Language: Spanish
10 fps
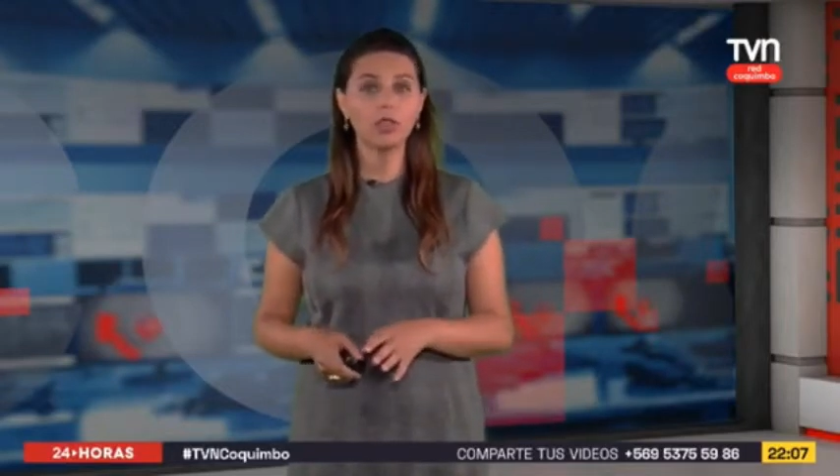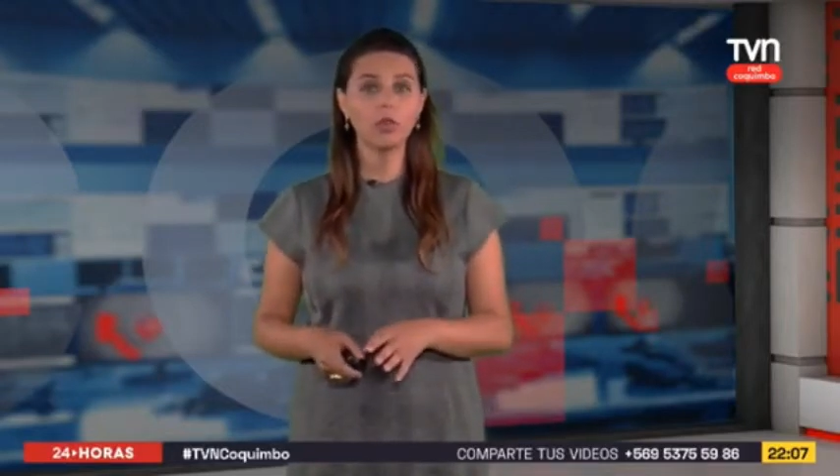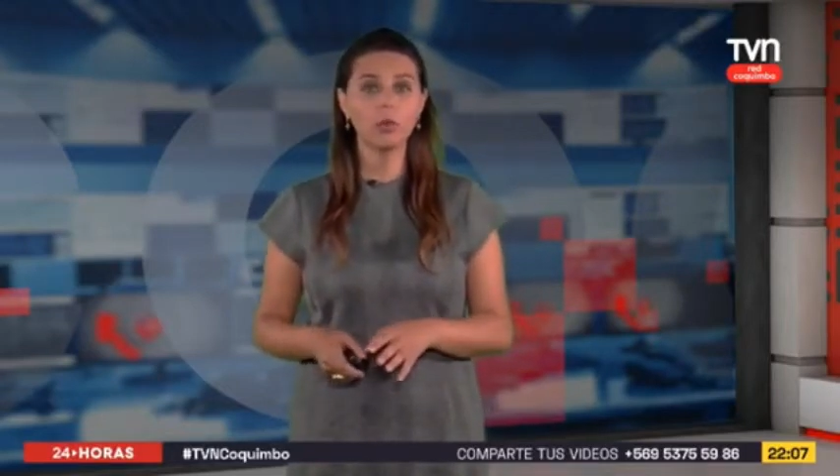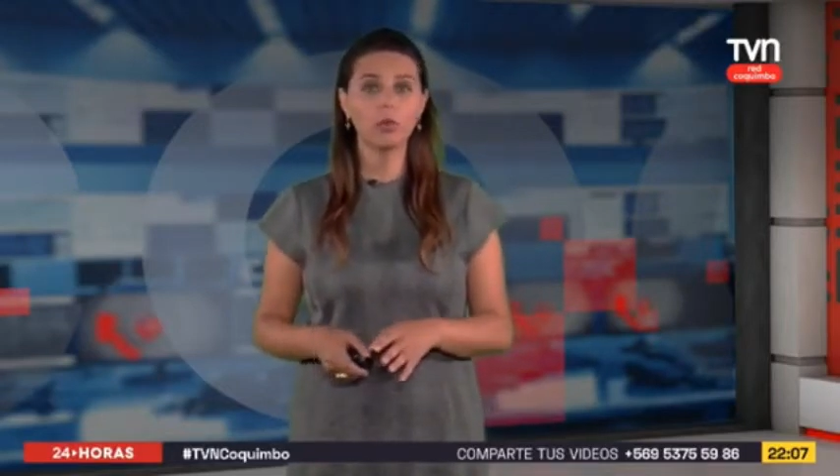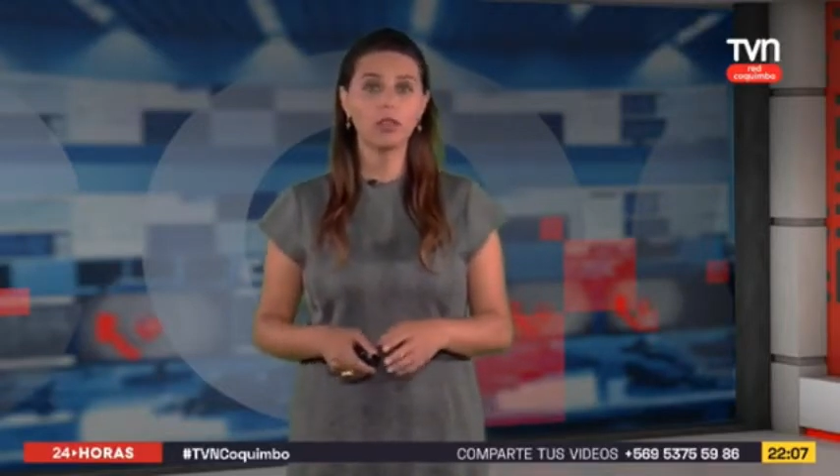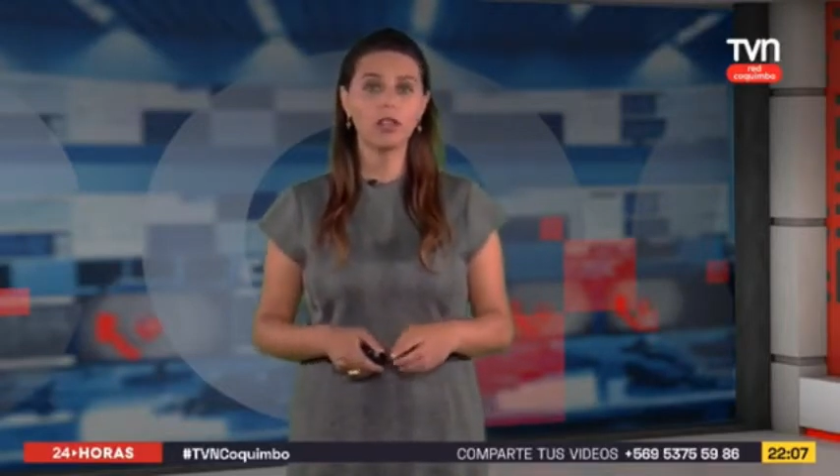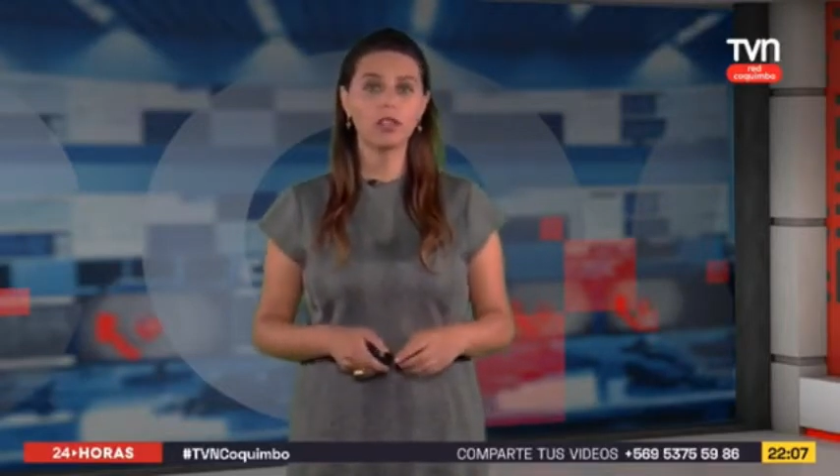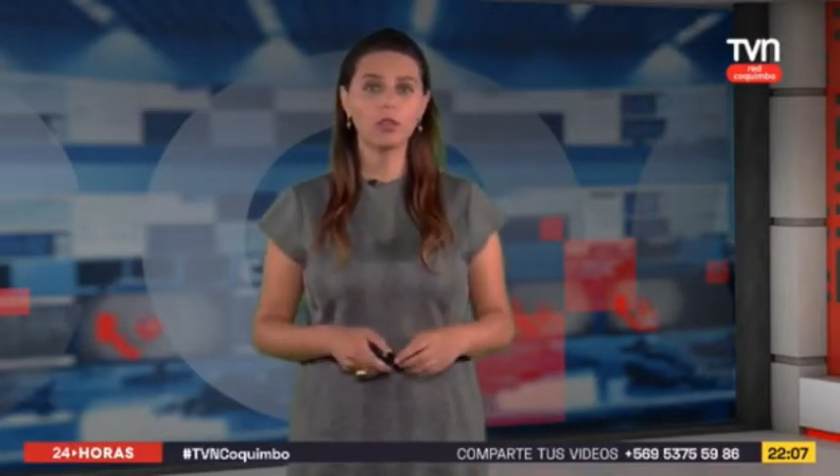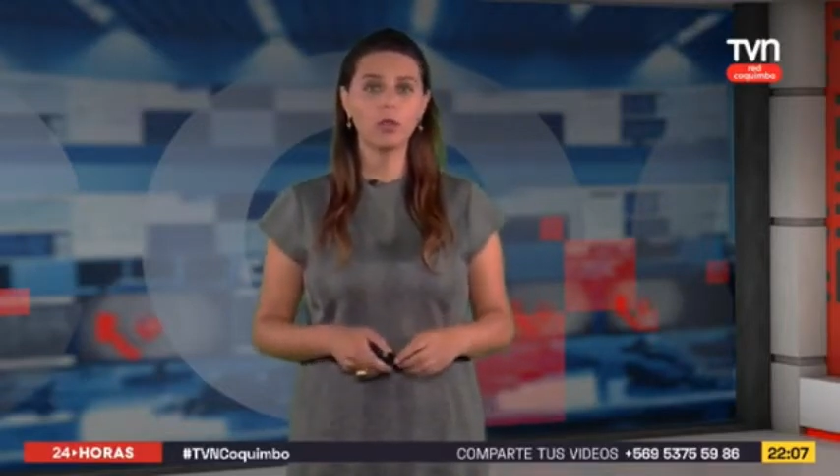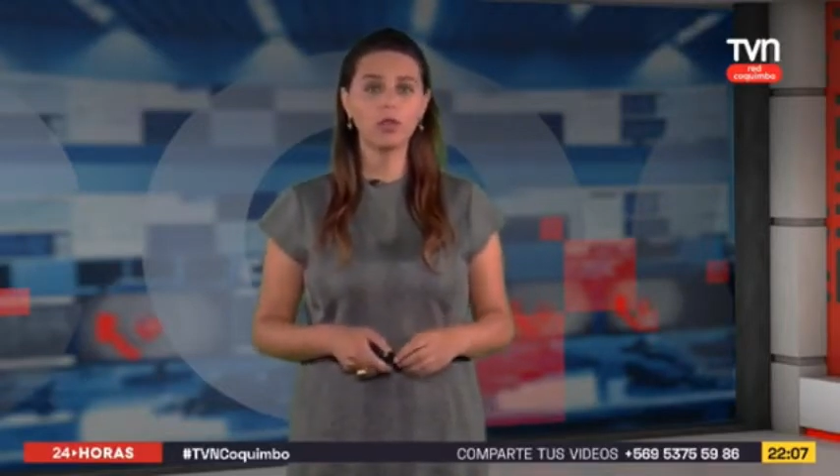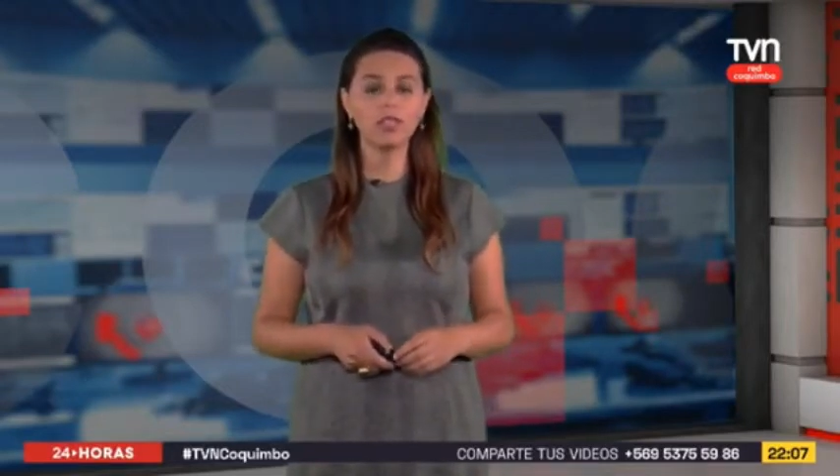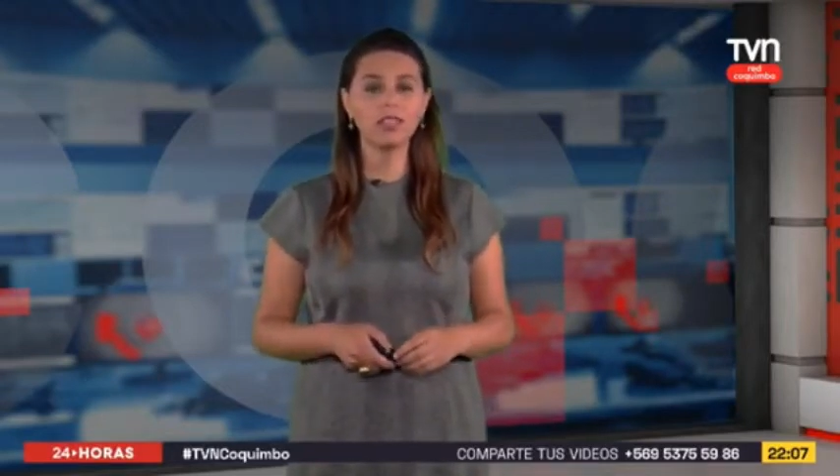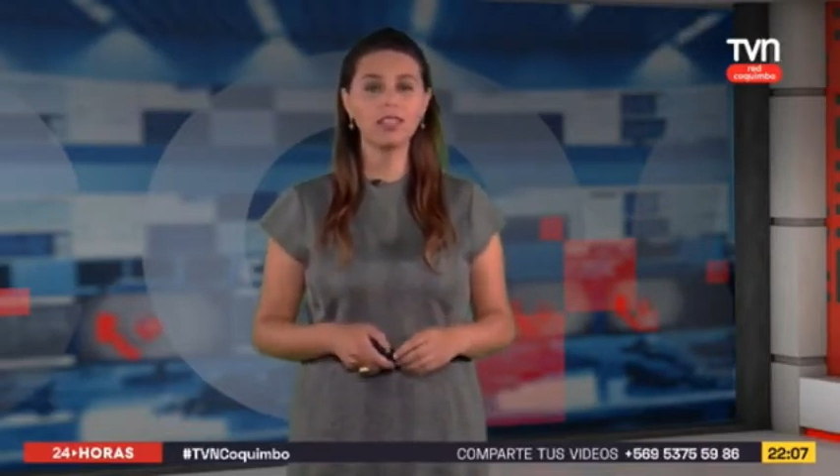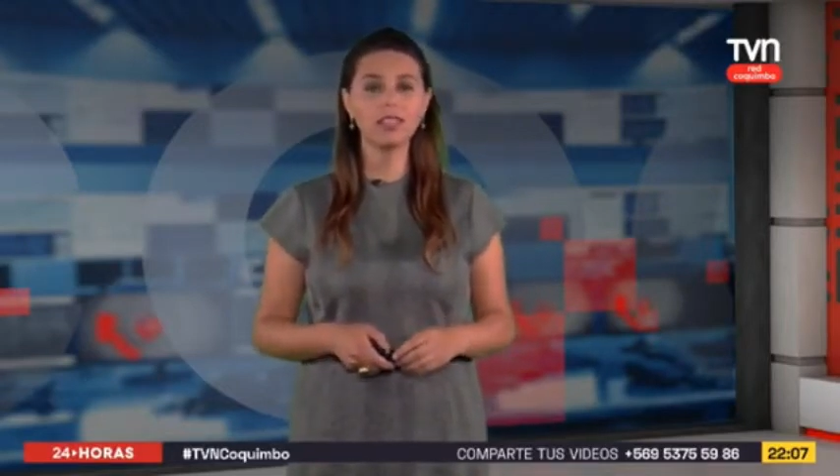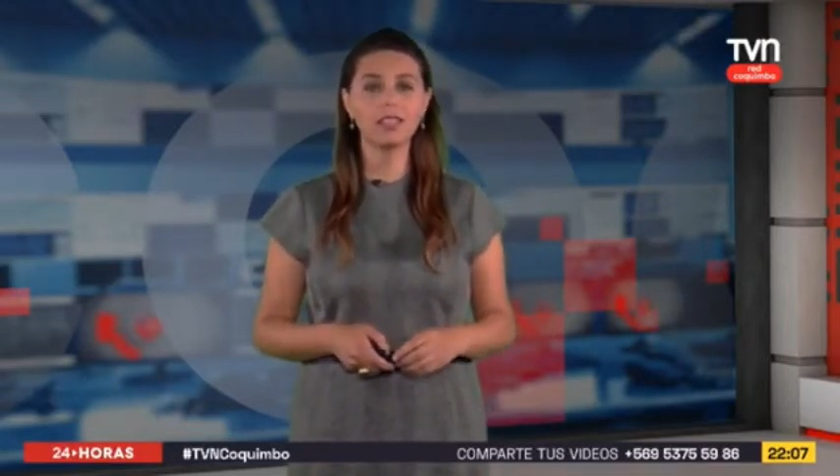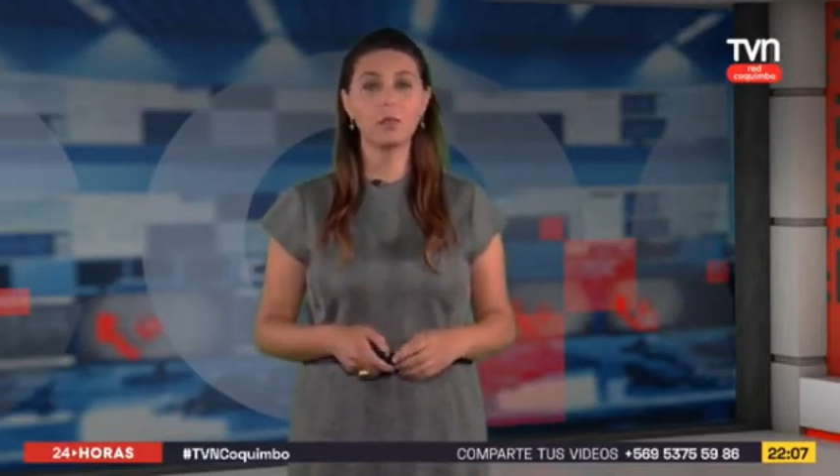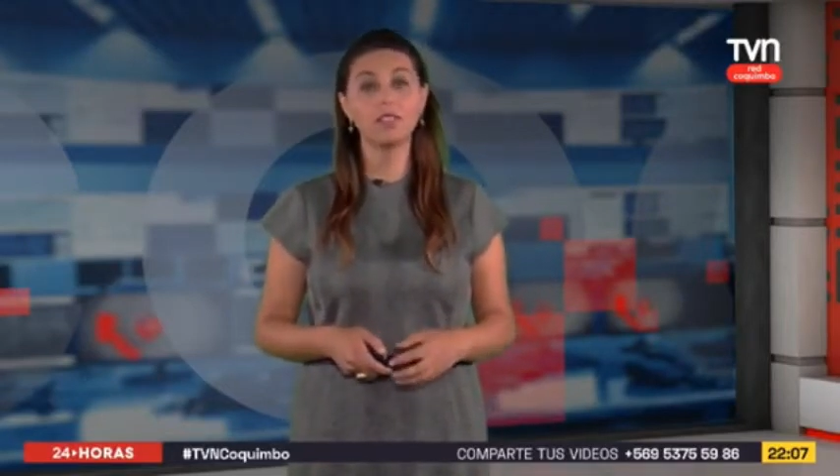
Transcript: ellos proviene de los dos quintiles